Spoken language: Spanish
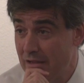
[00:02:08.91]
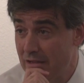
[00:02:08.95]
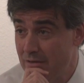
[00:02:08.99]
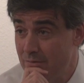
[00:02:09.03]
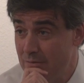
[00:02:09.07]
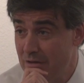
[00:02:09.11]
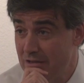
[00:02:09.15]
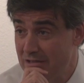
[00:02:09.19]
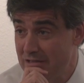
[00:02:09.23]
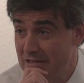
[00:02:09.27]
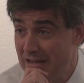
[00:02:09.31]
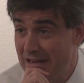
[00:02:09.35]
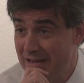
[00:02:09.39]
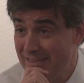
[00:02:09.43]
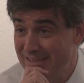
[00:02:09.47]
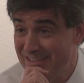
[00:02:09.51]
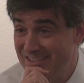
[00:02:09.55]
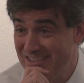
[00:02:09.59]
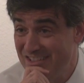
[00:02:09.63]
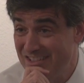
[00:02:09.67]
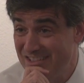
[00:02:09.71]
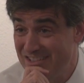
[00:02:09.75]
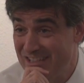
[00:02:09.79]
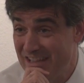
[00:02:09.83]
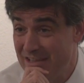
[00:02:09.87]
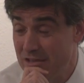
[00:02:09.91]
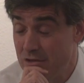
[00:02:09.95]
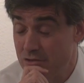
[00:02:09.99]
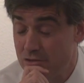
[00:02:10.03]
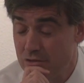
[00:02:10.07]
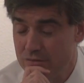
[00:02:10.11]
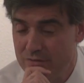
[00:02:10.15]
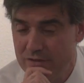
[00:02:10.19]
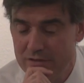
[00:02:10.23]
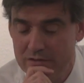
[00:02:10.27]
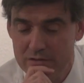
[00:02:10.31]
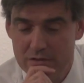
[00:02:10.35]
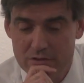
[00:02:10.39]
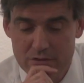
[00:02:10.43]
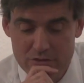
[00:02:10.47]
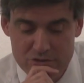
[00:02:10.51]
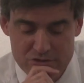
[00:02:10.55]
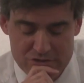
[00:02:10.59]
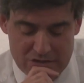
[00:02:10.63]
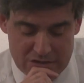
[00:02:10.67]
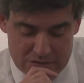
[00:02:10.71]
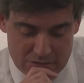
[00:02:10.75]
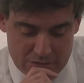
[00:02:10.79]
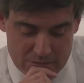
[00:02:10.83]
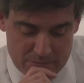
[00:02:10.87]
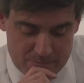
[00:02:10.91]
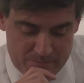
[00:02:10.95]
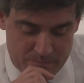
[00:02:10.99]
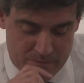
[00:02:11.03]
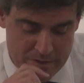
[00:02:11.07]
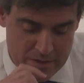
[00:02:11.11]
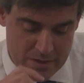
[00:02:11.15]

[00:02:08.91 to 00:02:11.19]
Gibraltar 16 de esos 22 años.